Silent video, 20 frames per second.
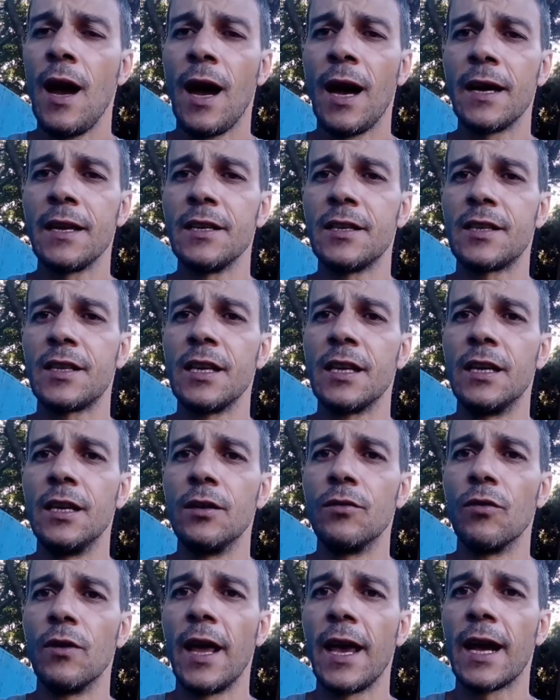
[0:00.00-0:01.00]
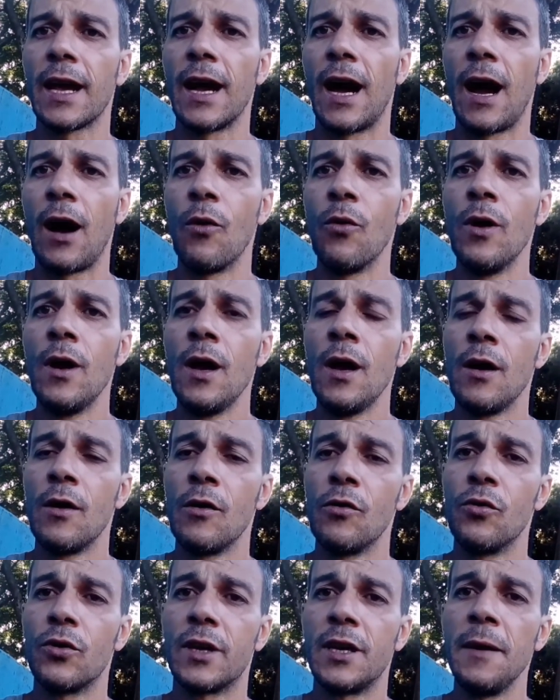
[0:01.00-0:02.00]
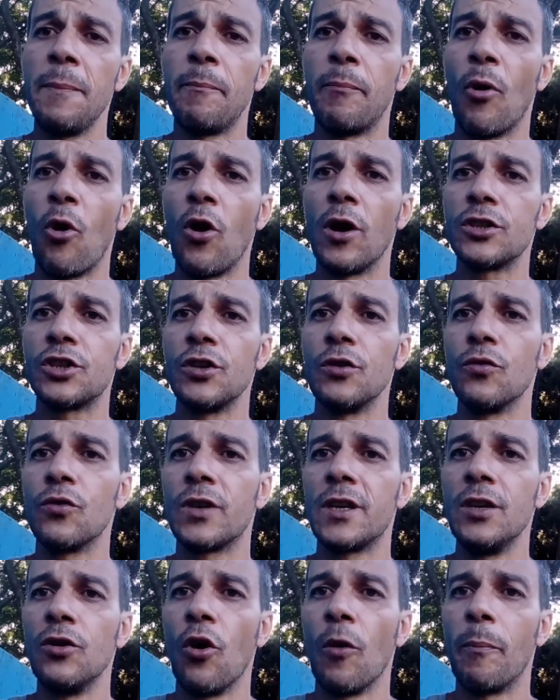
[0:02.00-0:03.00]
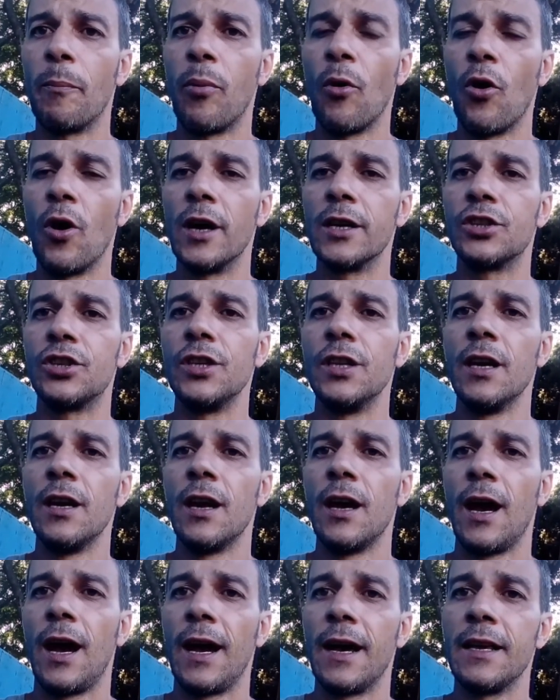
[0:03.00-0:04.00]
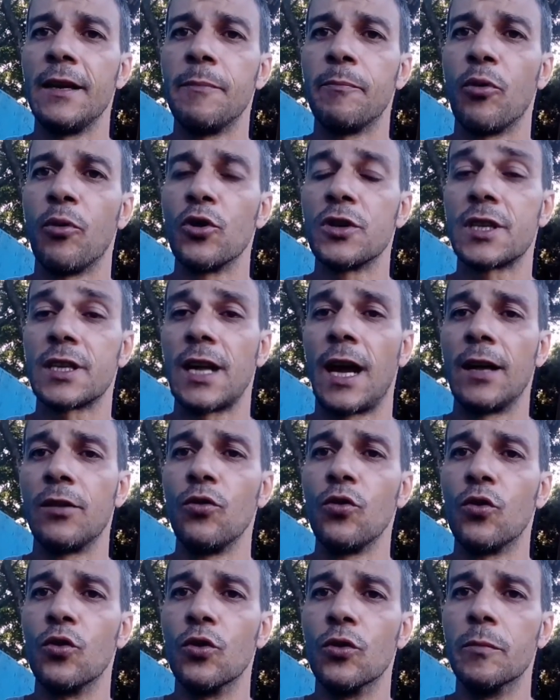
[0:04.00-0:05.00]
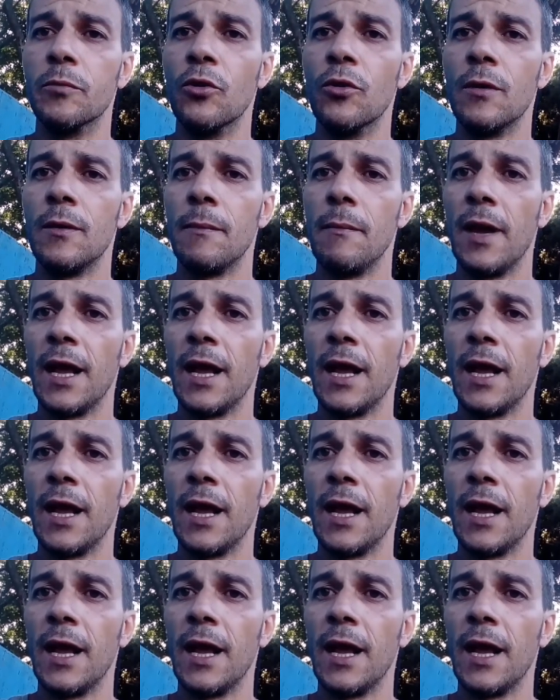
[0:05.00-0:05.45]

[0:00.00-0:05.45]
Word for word: aí seguindo legal o que pode, o que não pode aí postar no grupo.